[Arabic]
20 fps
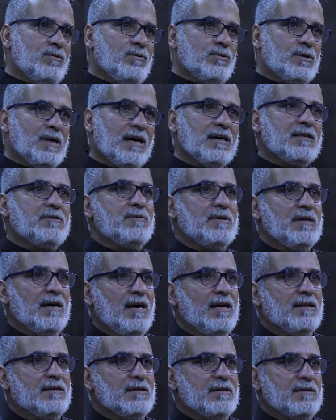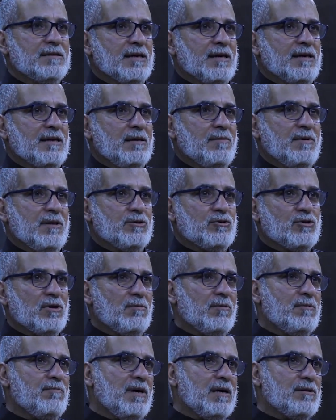وراتبي يعني تقريبا
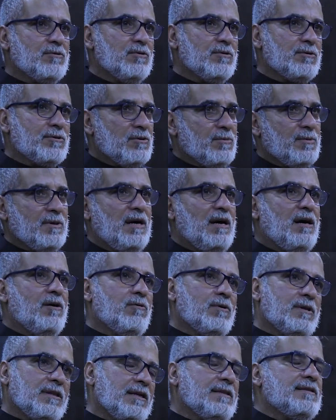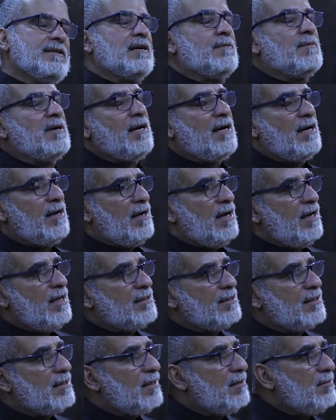شلون ما تقول ربع أو ثلاث أرباع
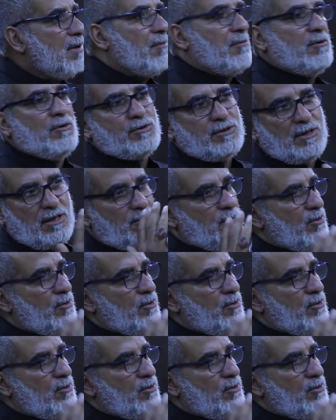أهدي الإمام الحسين